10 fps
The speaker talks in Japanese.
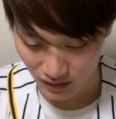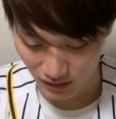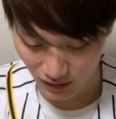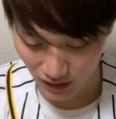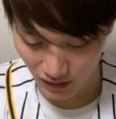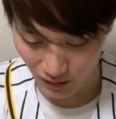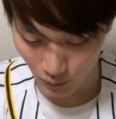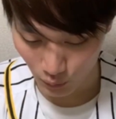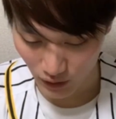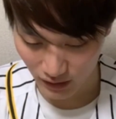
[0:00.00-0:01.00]
なんで
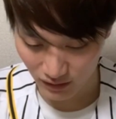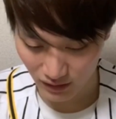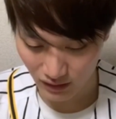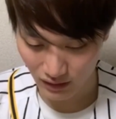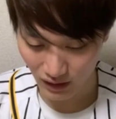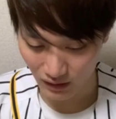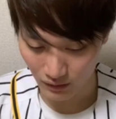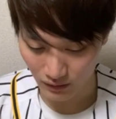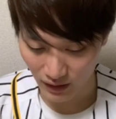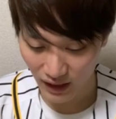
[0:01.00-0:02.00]
こうなって、た
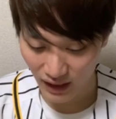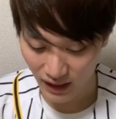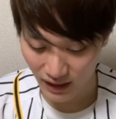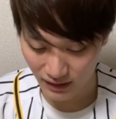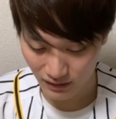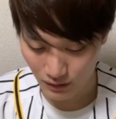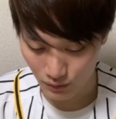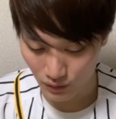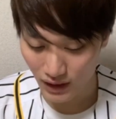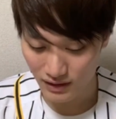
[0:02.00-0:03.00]
んだって
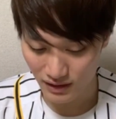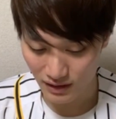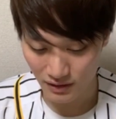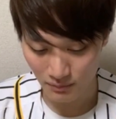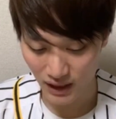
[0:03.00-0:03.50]
いう感じです。